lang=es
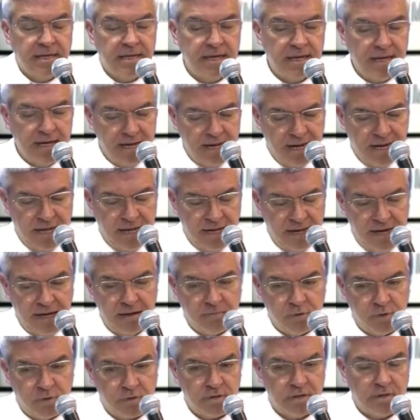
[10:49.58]
el
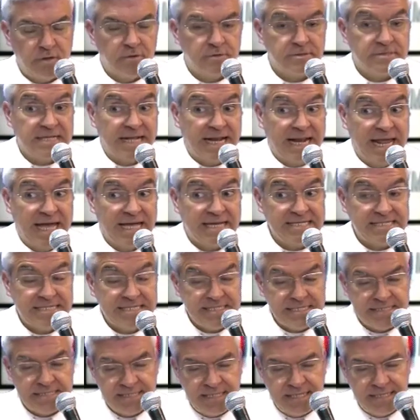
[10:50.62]
amor de Dios, de la
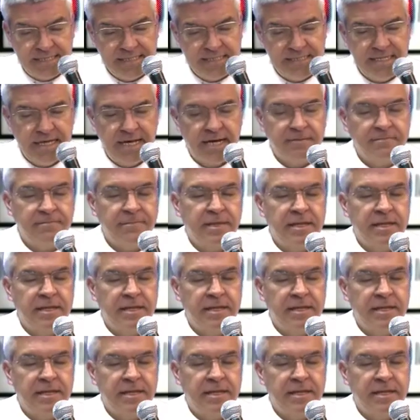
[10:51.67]
existencia